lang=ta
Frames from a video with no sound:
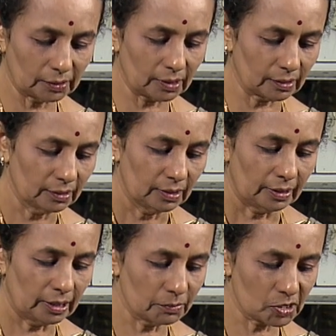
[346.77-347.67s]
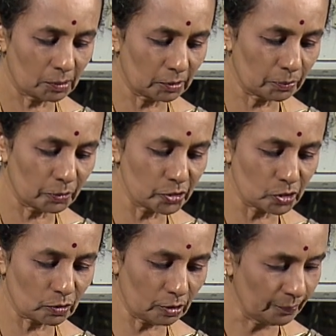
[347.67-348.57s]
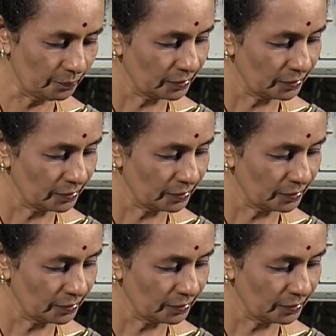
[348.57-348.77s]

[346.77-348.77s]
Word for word: இந்த எலுமிச்சம்பழம் புரிஞ்சுக்கிறோம்